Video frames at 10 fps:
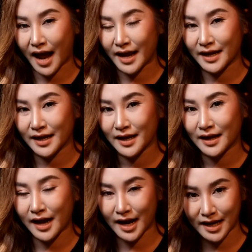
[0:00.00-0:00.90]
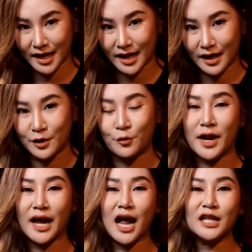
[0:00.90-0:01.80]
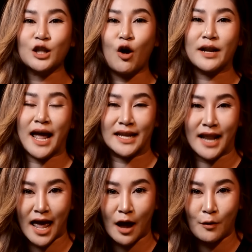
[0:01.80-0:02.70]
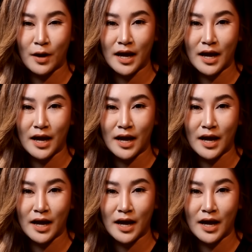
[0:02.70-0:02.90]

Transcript: น คดีอยู่ในขั้นตอนไหนแล้ว